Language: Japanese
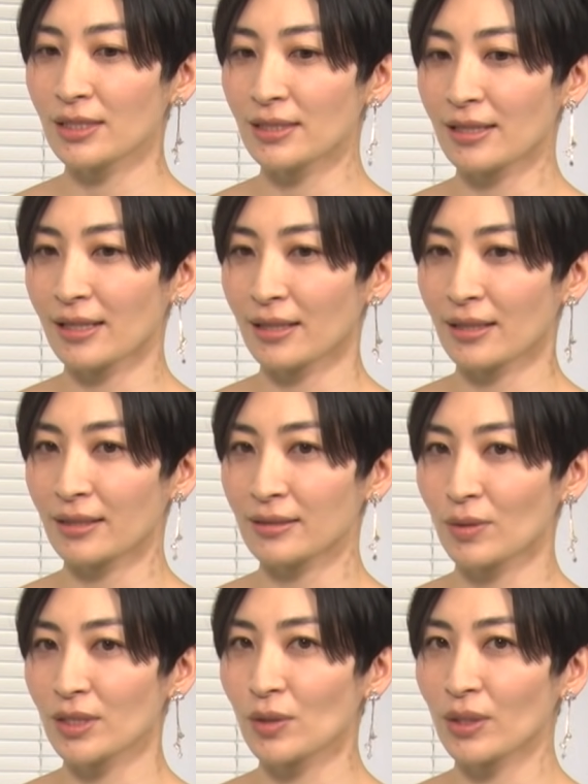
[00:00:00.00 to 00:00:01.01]
生、うん、
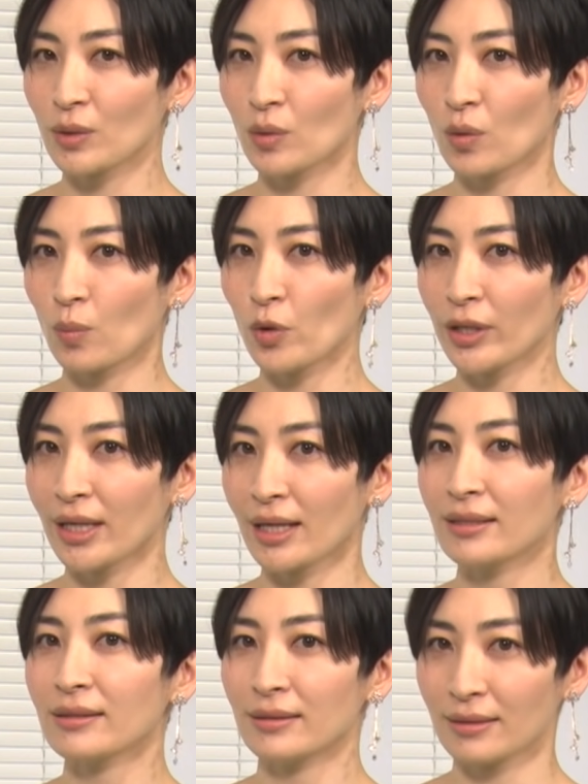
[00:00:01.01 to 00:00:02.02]
それぞれの思いが
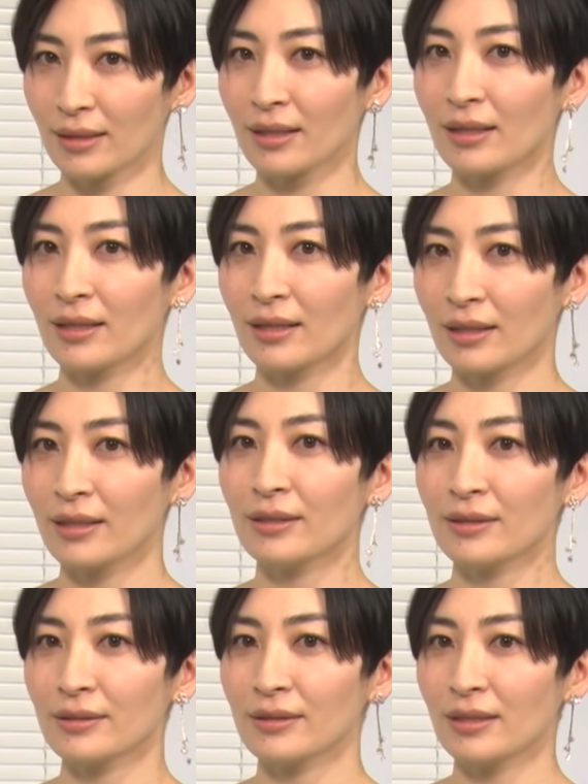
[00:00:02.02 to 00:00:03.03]
あって。そ
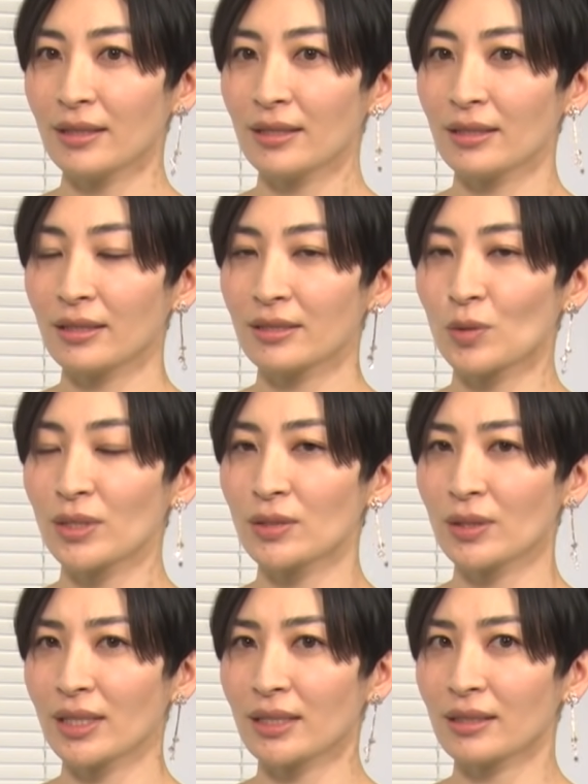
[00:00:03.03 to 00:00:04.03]
うねでなんかそれぞ
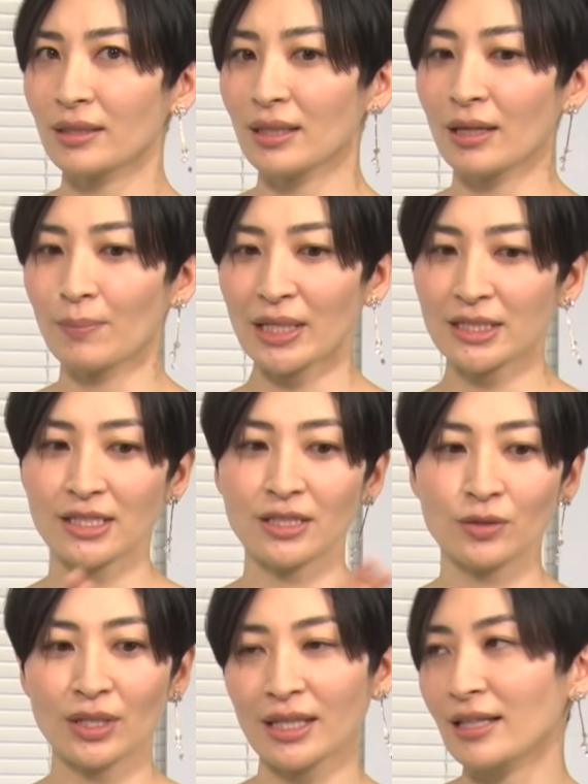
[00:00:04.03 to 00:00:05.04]
れなんか
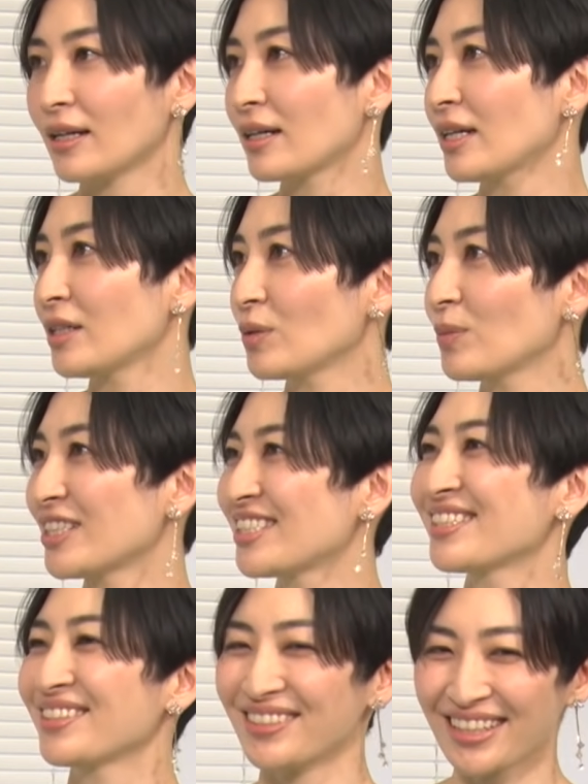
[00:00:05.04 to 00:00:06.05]
マッチングが戦いの
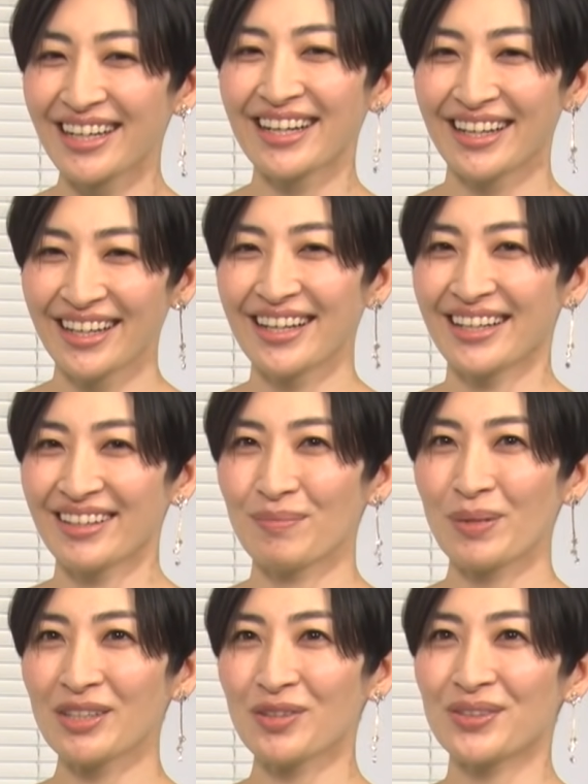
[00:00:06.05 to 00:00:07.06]
マッチングが、
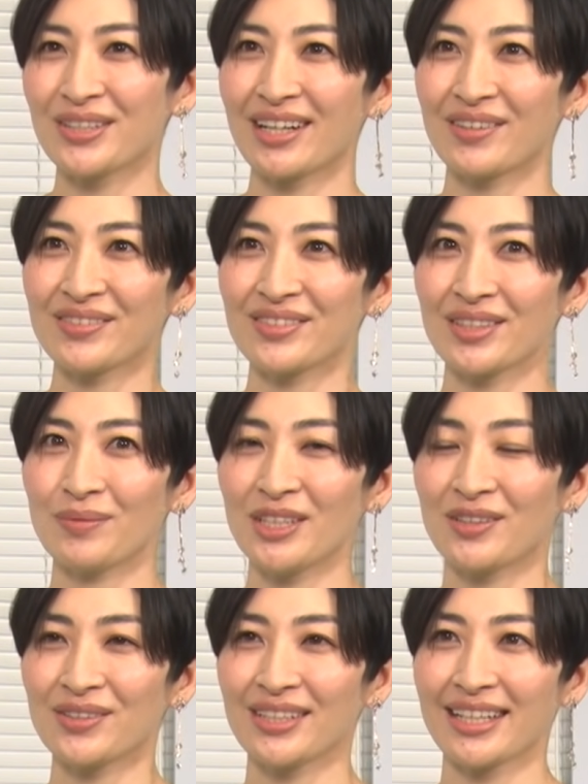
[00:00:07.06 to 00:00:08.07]
バトルが本当に
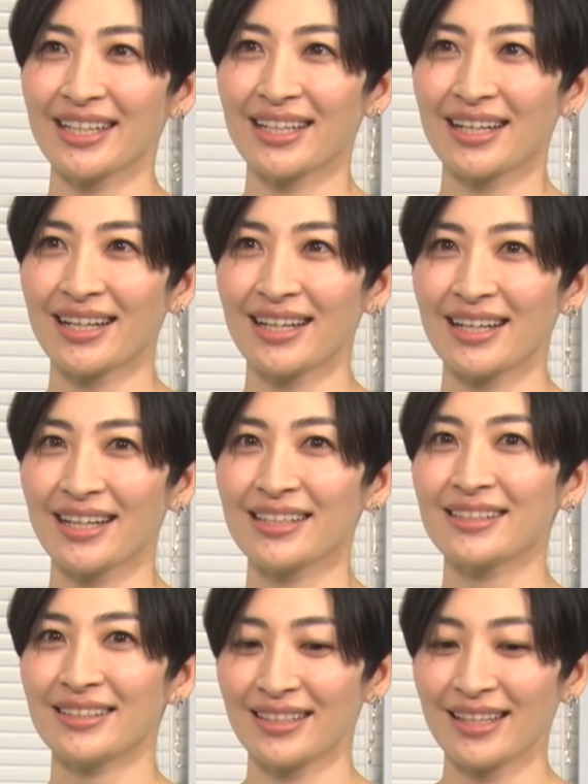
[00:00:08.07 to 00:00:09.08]
見応えがあっ
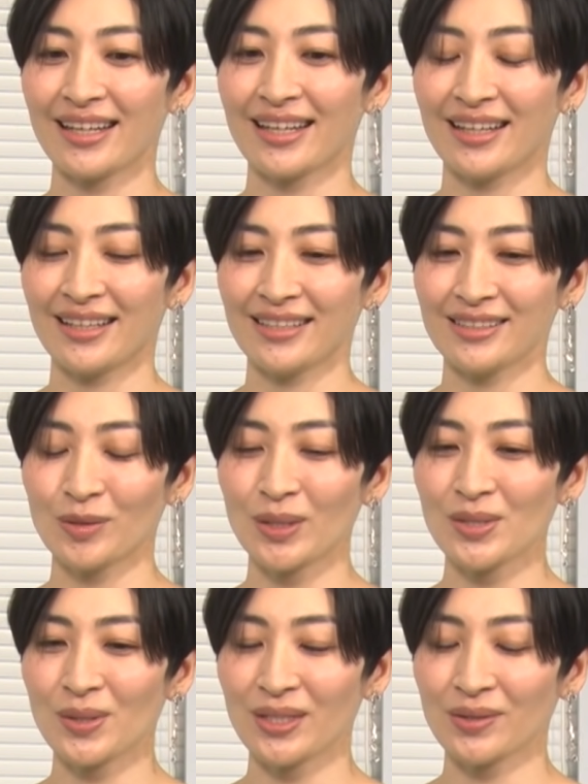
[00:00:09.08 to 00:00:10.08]
て。そ
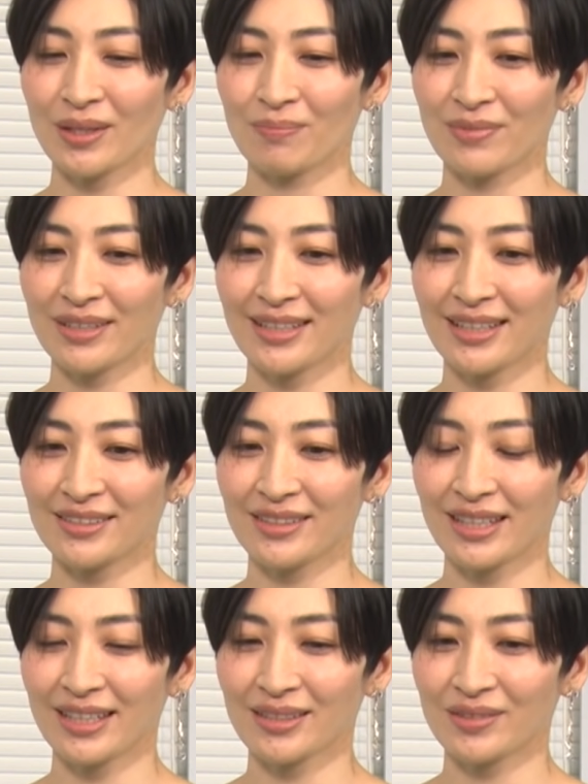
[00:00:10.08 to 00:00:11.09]
れぞれのやっぱり役
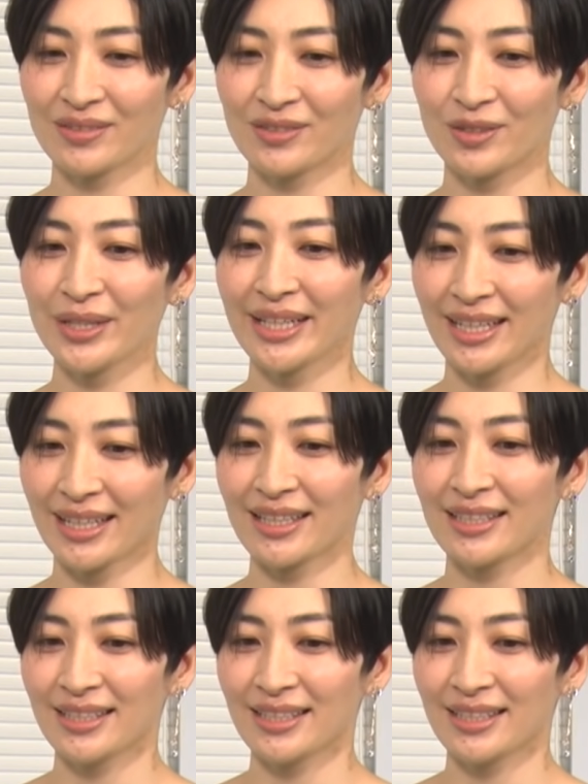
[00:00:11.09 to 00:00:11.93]
柄の声が